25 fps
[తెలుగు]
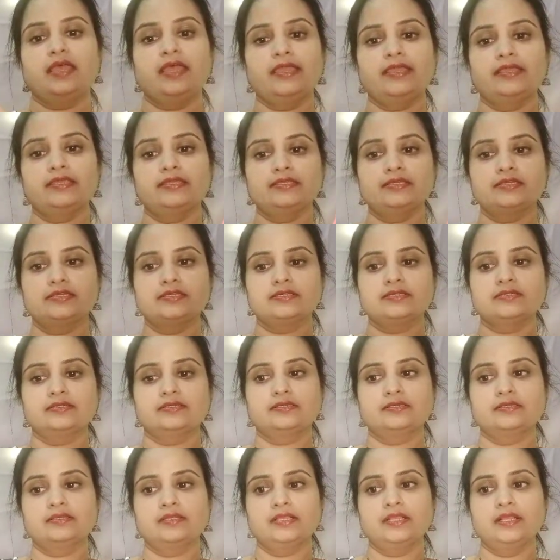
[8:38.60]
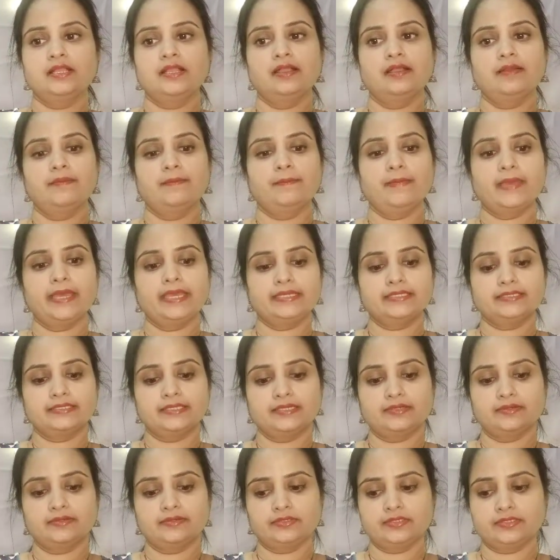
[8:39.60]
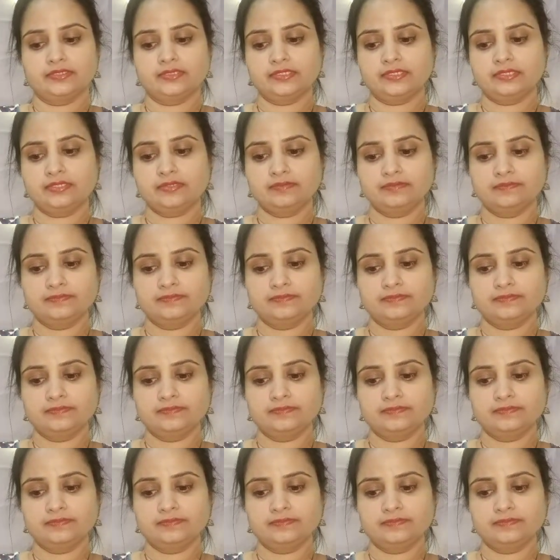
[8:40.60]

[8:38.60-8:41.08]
అండ్ బ్యాక్ సైడ్ వచ్చేసి